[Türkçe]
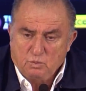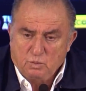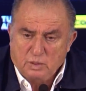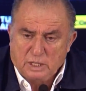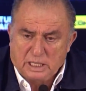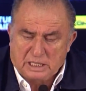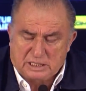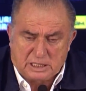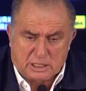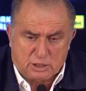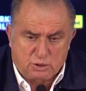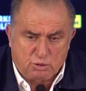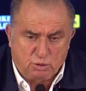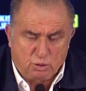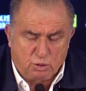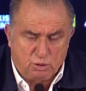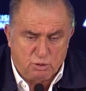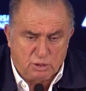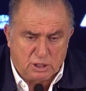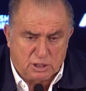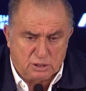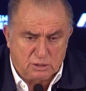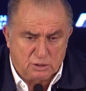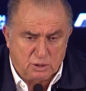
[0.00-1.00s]
esas
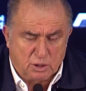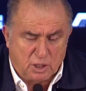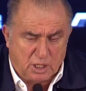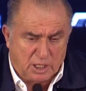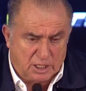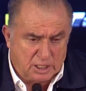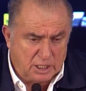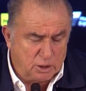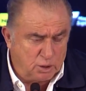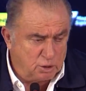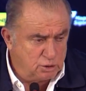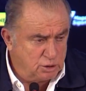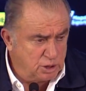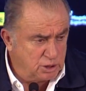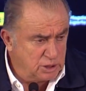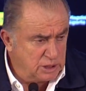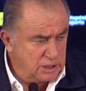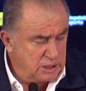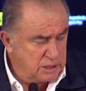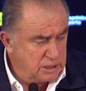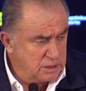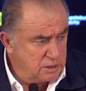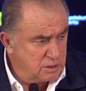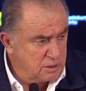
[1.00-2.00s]
sorulan ana
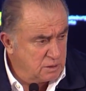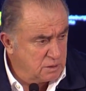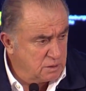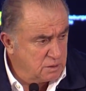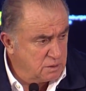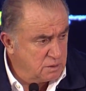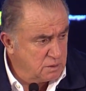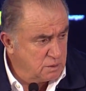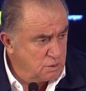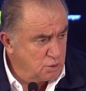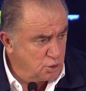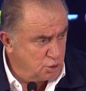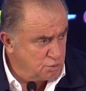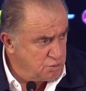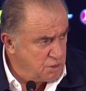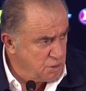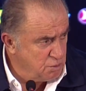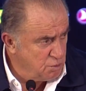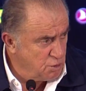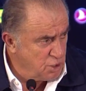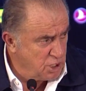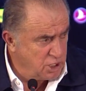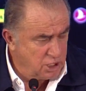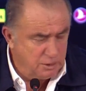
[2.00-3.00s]
noktada hükmen
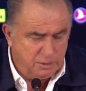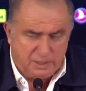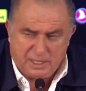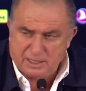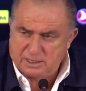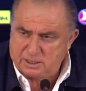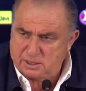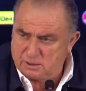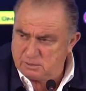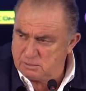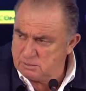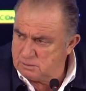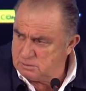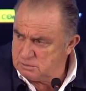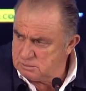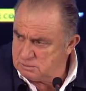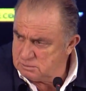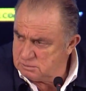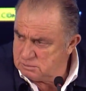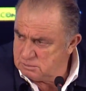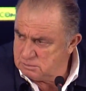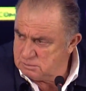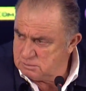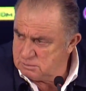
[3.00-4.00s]
muhalibiyetti
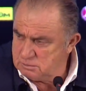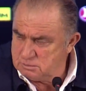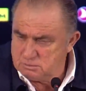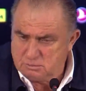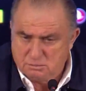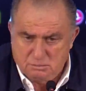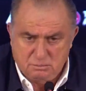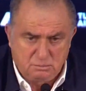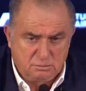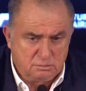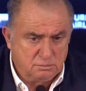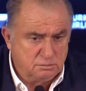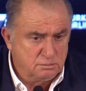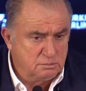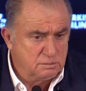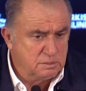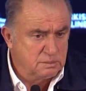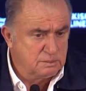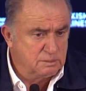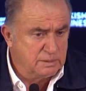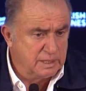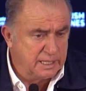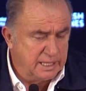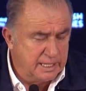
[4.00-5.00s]

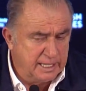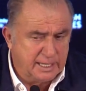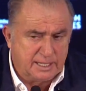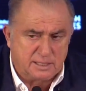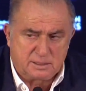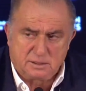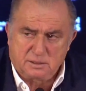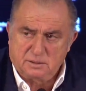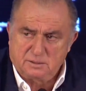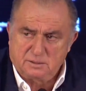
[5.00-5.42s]
eğer